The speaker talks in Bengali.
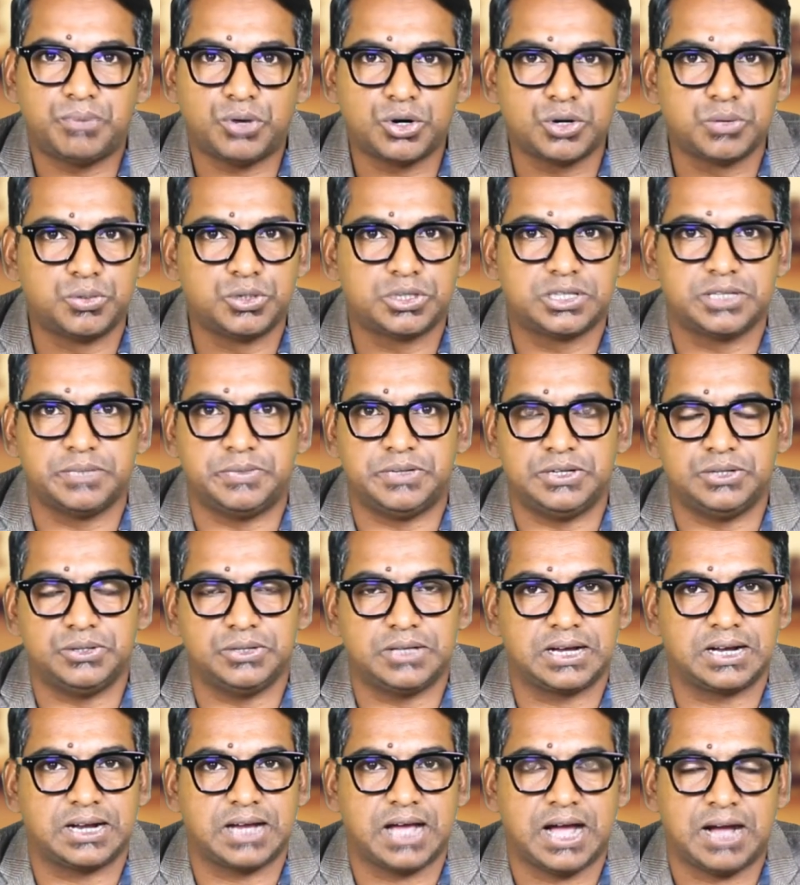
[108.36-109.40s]
পরবর্তী ভিডিও
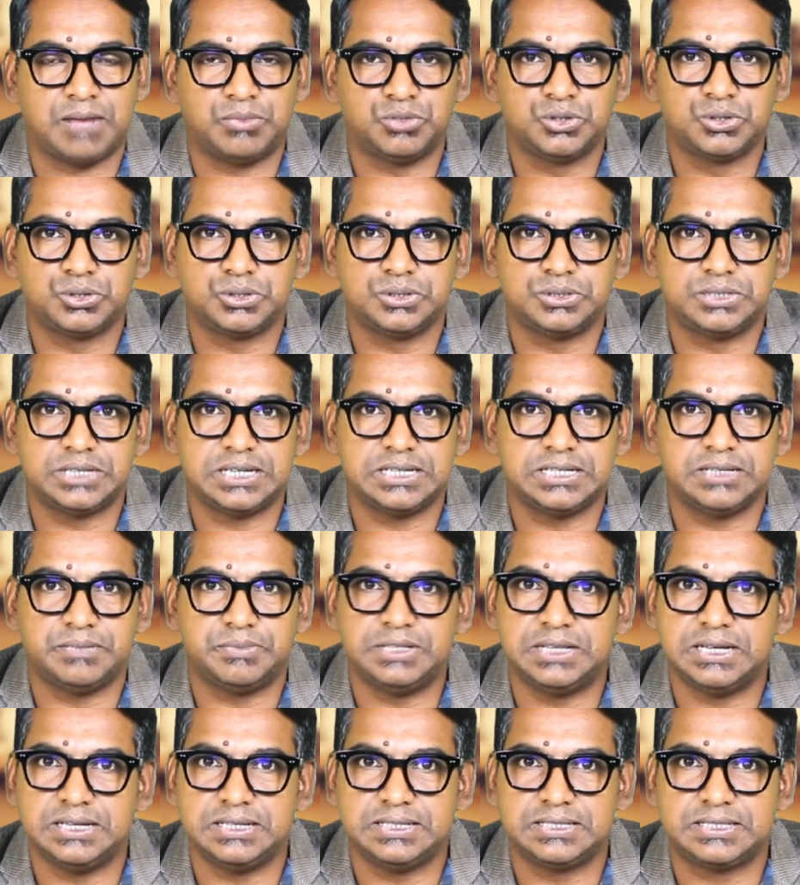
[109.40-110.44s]
দেখার আমন্ত্রণ জানিয়ে
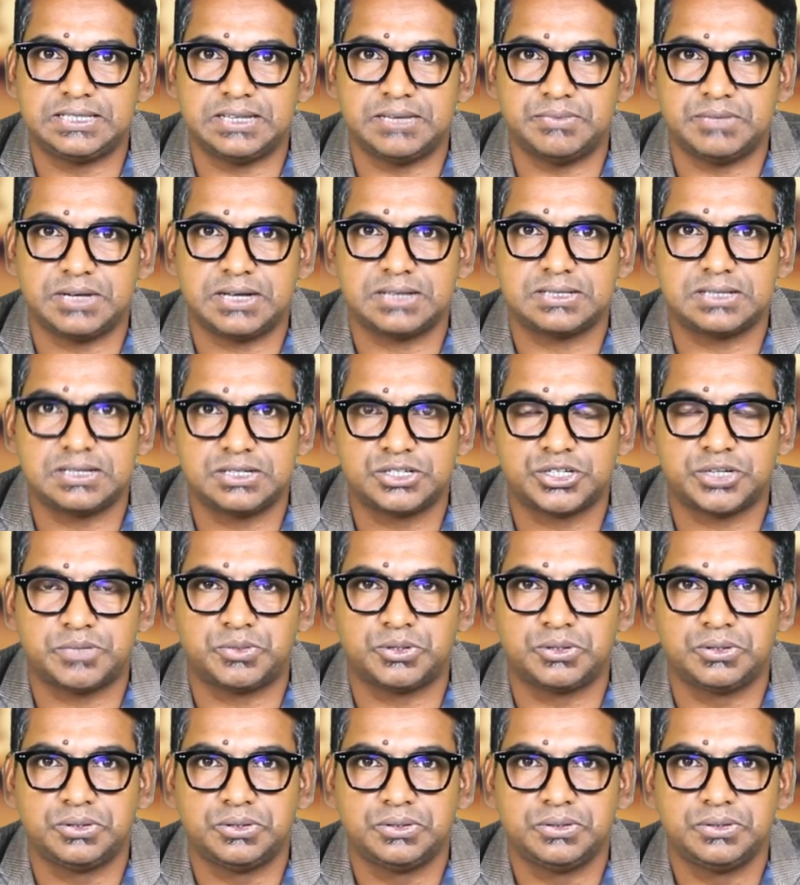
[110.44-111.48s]
বিদায় নিচ্ছি আমি হাসান
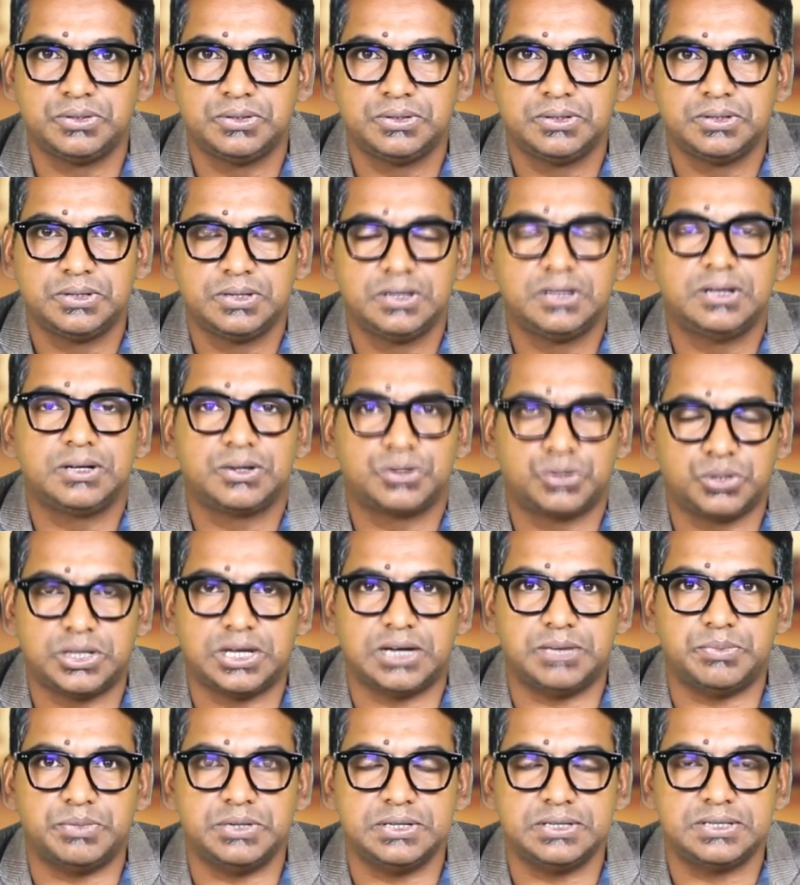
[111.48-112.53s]
স্বপন
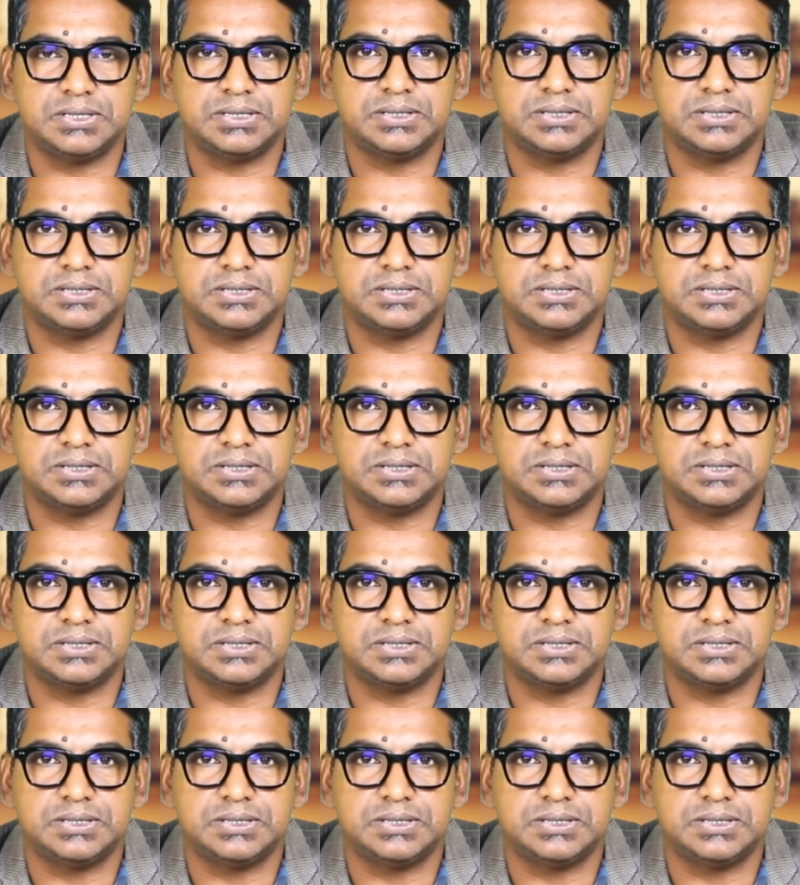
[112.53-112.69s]
খোদা হাফেজ